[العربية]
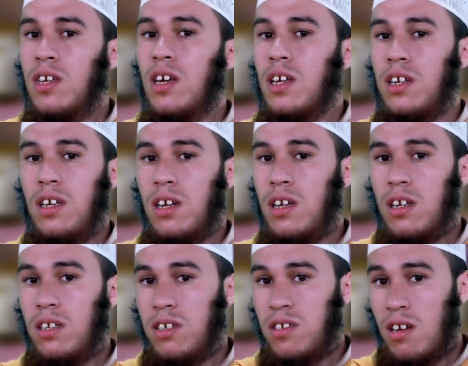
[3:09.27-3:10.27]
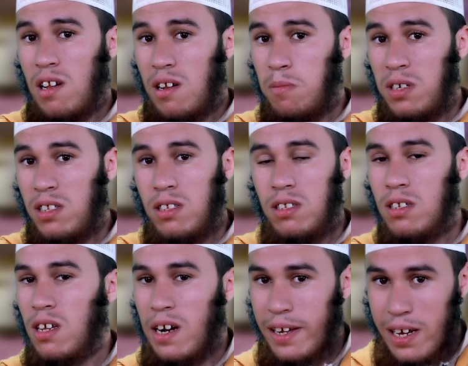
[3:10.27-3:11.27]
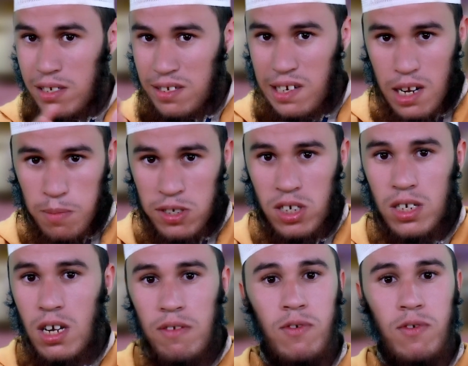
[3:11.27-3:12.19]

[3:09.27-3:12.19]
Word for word: يعني راه راه صرد الميدن راه كيزيد المشاكل